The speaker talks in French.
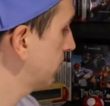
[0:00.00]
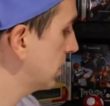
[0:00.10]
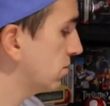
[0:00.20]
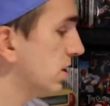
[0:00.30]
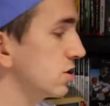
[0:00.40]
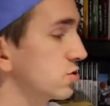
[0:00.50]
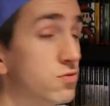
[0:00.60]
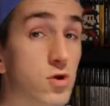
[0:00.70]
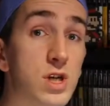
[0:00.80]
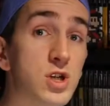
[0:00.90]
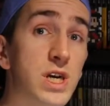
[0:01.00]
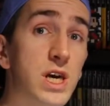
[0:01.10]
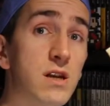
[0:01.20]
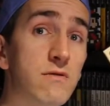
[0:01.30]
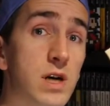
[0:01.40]
Mais voilà, je trouve que la
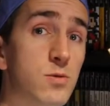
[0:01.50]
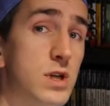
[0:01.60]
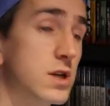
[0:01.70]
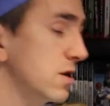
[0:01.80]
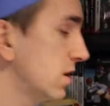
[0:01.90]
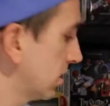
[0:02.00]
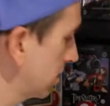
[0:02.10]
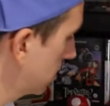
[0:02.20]
jaquette a vraiment de la gueule.